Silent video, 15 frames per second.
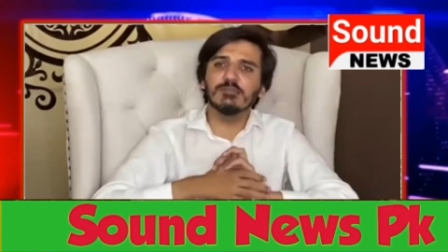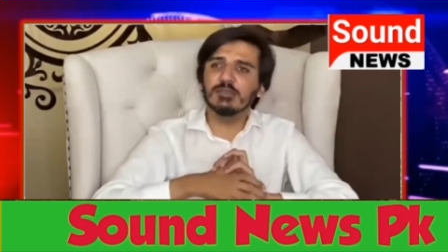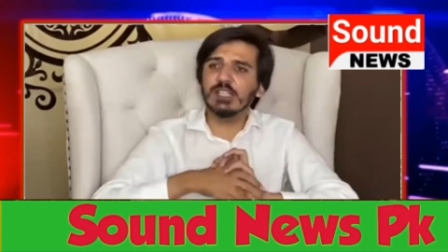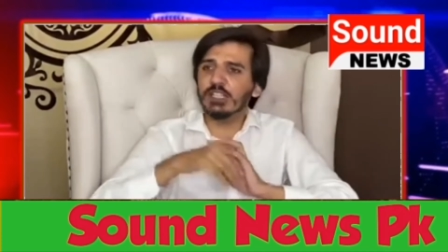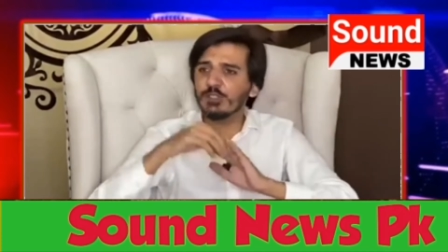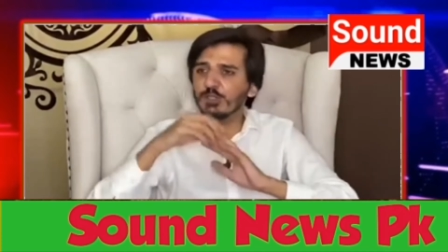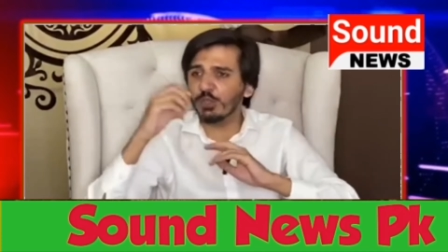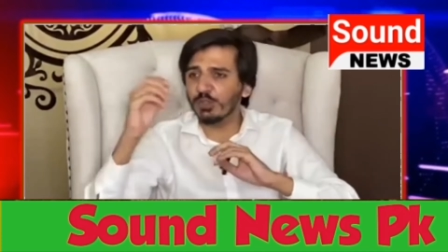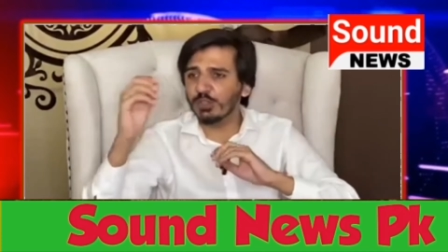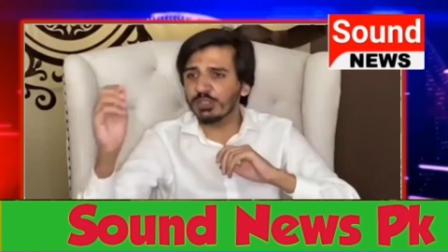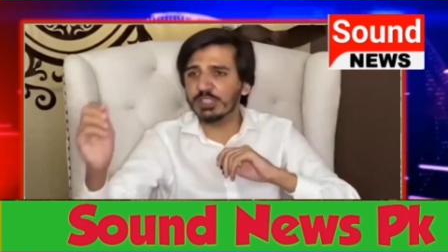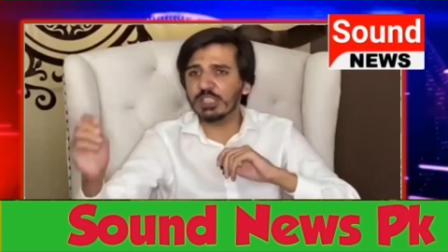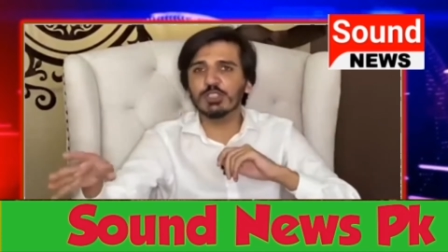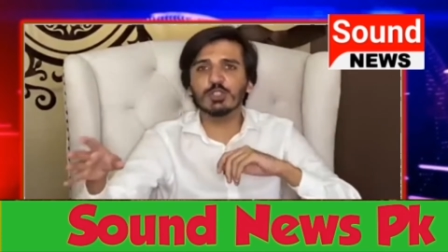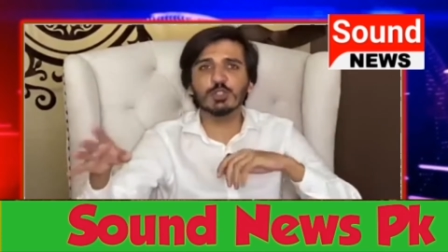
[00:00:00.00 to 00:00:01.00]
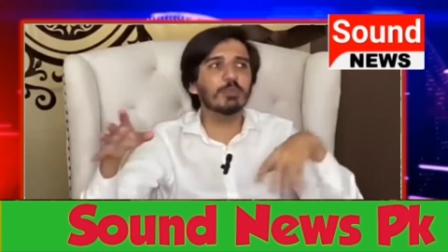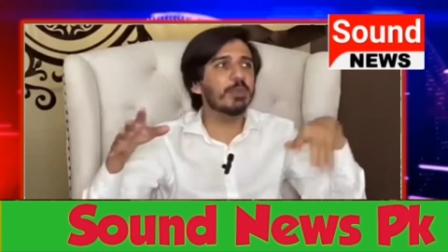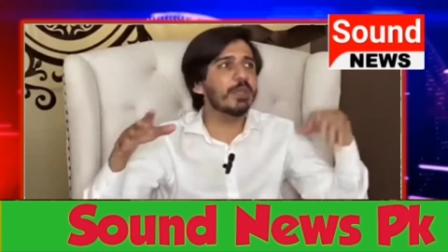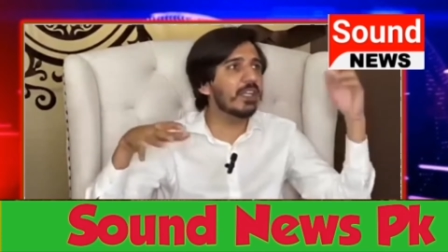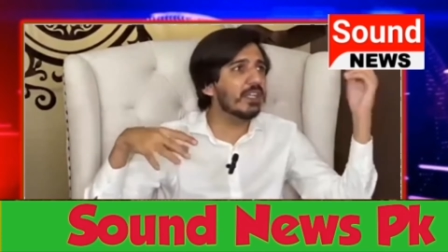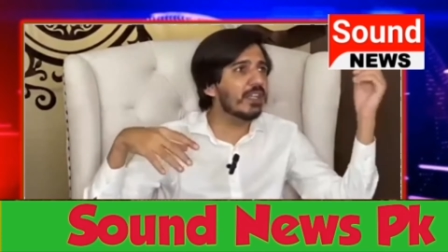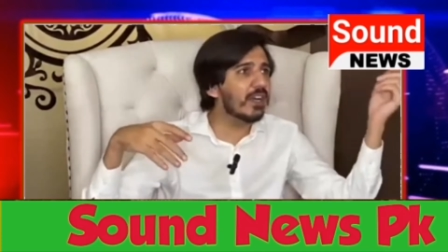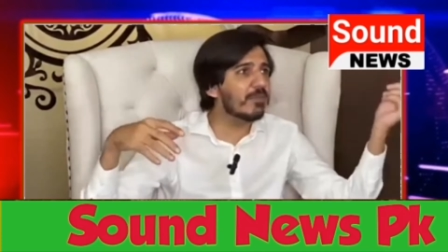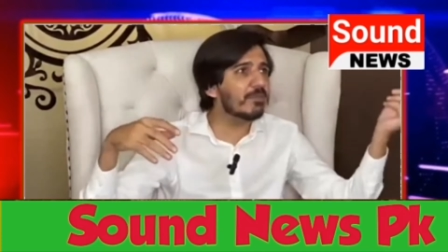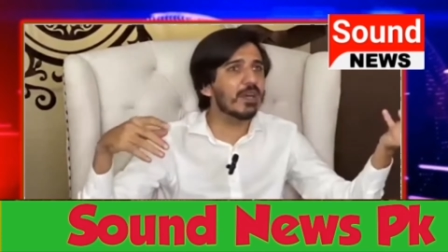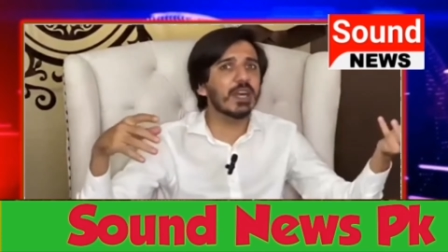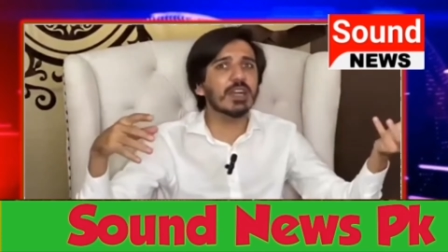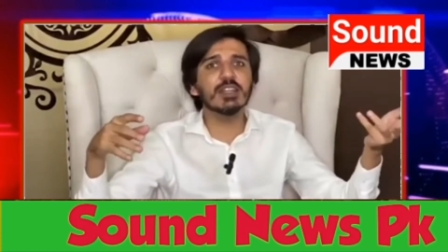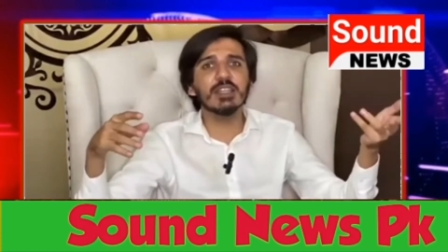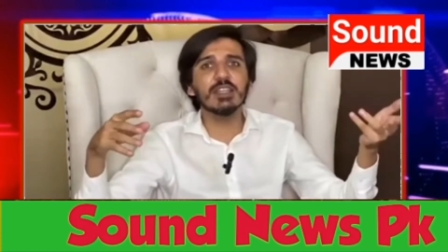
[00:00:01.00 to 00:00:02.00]
ना चोरों की तरह छुपी ना
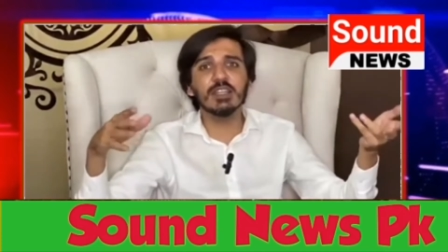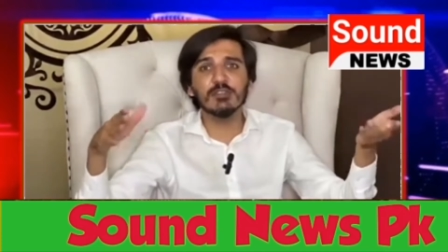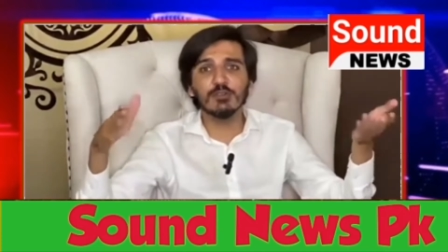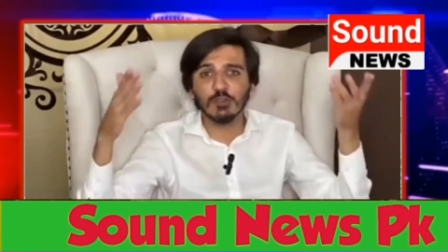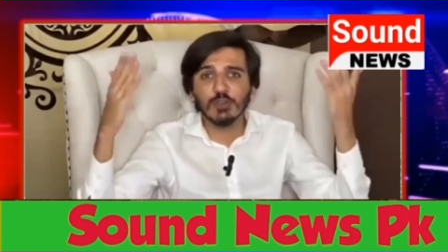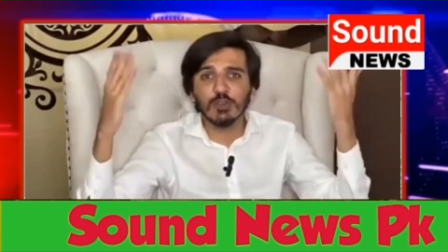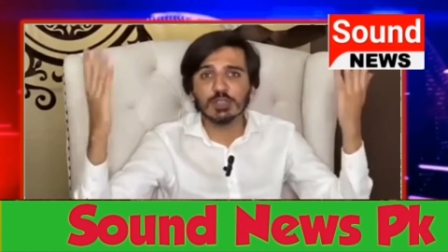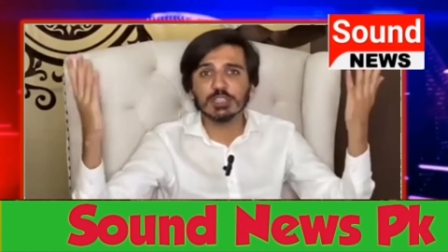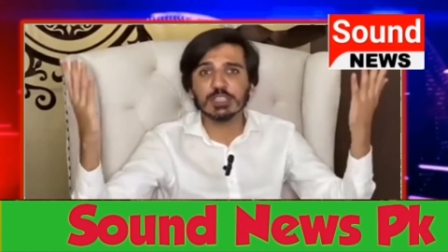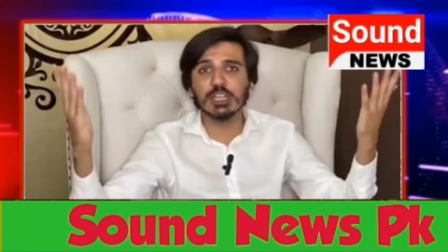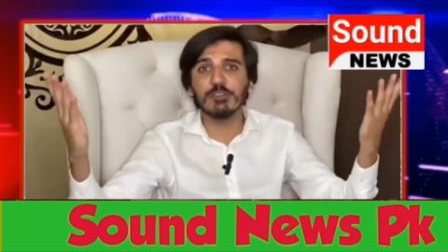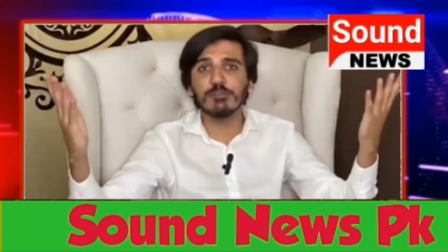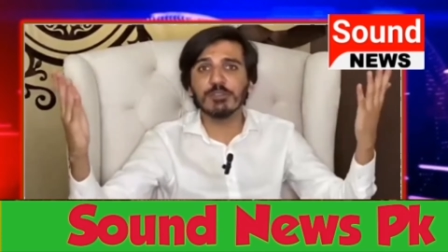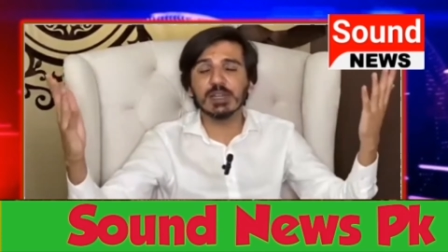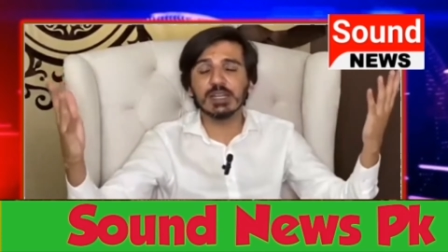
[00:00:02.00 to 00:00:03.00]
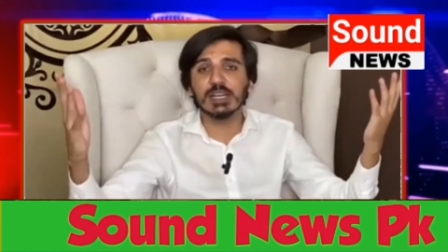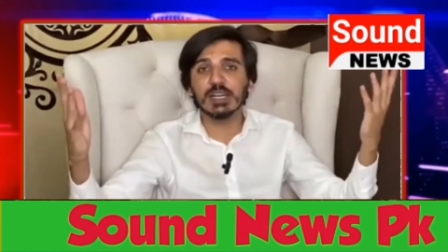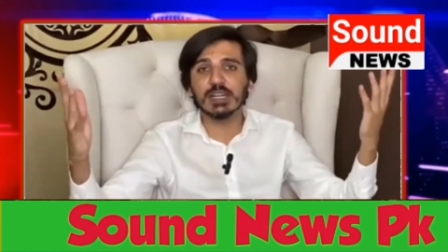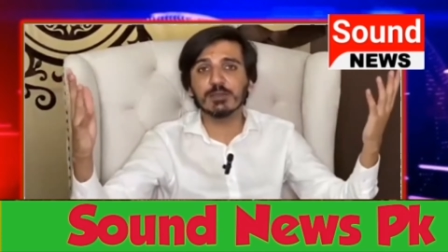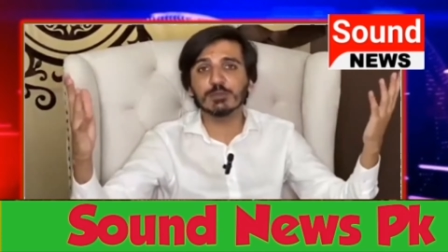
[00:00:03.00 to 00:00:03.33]
भागी फौज की एफ आई आर आप